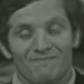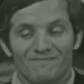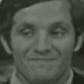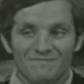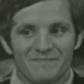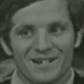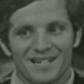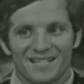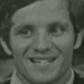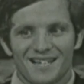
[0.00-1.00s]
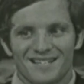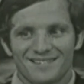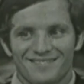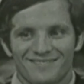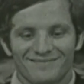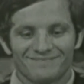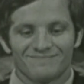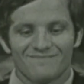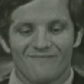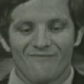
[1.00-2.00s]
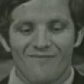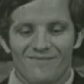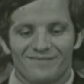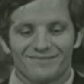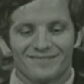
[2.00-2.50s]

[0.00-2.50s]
molte soddisfazioni. Aveva solo